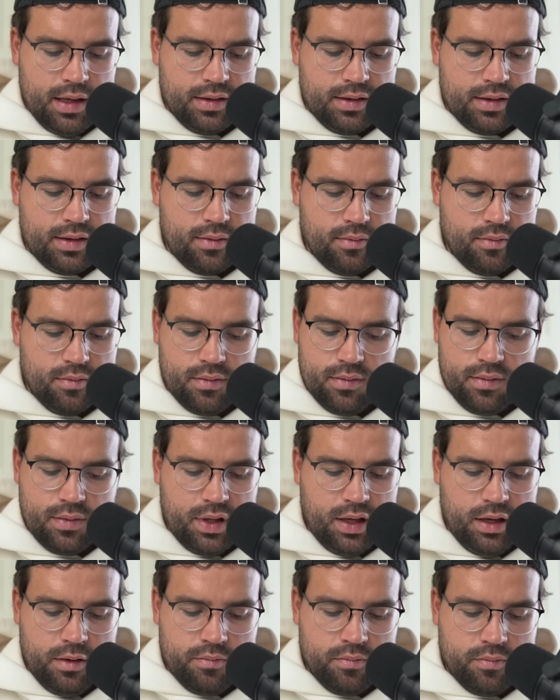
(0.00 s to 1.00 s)
es
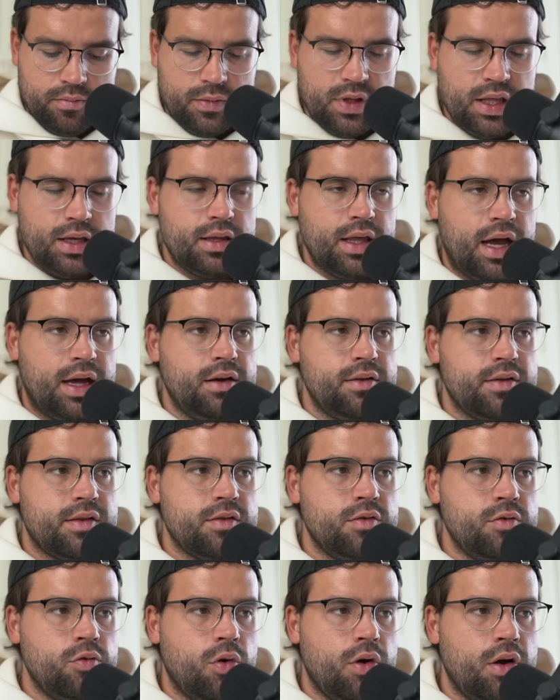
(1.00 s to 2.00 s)
eben nicht
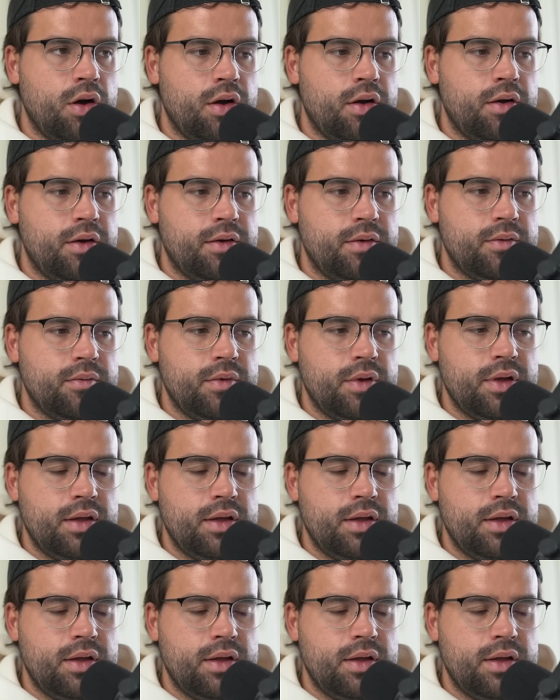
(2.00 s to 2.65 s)
alles nur